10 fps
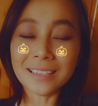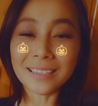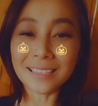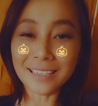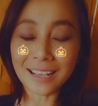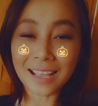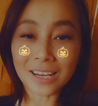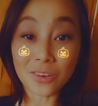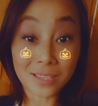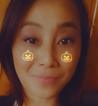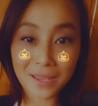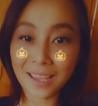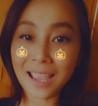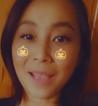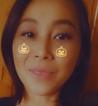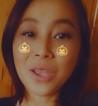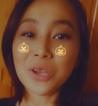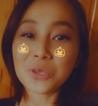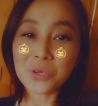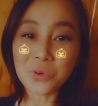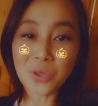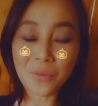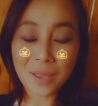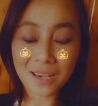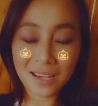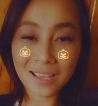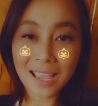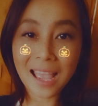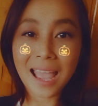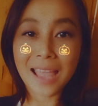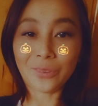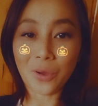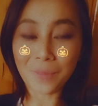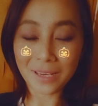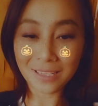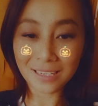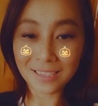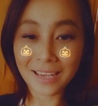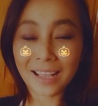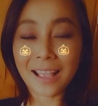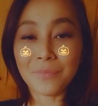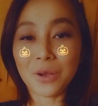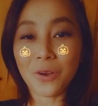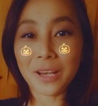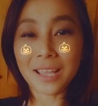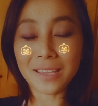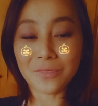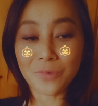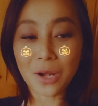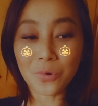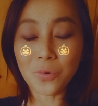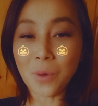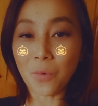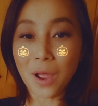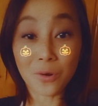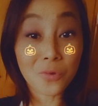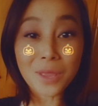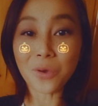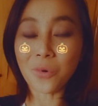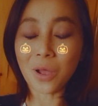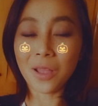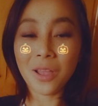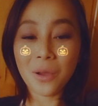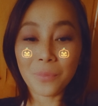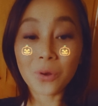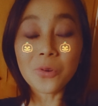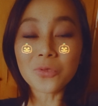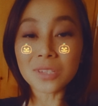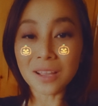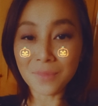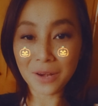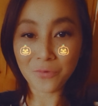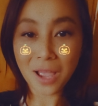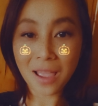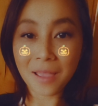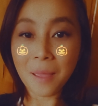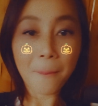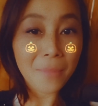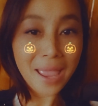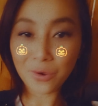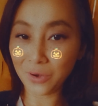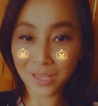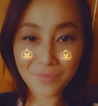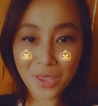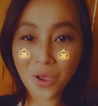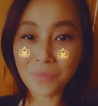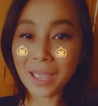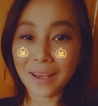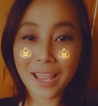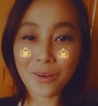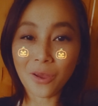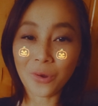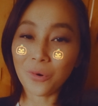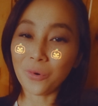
ดนะคะ ก็จะพยายามสู้ต่อไปเรื่อยๆ หาต่อไปเรื่อยๆนะคะเมื่ออ้อยได้ยินว่าลูกบอกว่าลูกไม่กลัวเพราะลูกเชื่อมั่นว่า แม่คนนี้ไม่ยอมแพ้แน่นอนโอ้โห